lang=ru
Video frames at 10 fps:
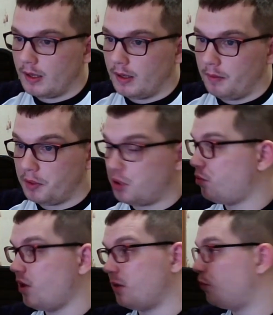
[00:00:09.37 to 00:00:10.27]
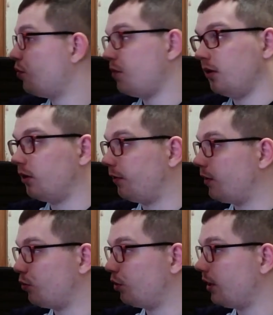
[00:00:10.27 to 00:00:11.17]
почему я вспомнил эту
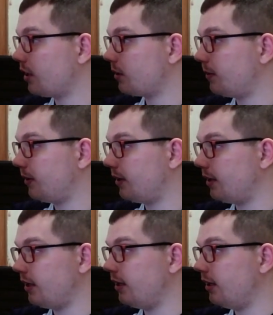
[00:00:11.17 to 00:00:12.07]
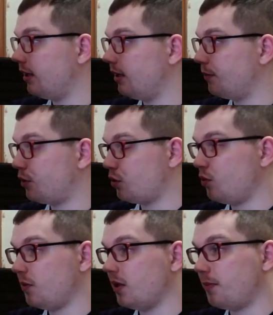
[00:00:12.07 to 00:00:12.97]
фирму Dexp и почему
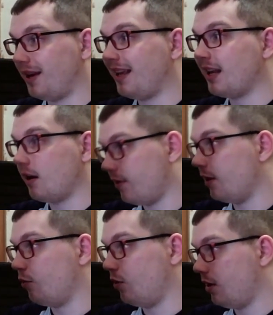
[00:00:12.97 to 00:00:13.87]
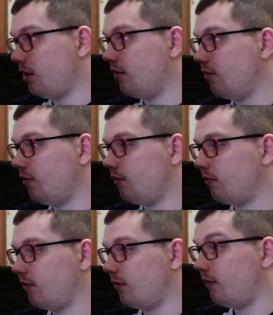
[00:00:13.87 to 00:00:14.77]
именно про игровые роли
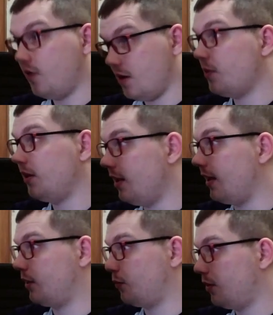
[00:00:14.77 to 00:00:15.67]
фирмы Dexp.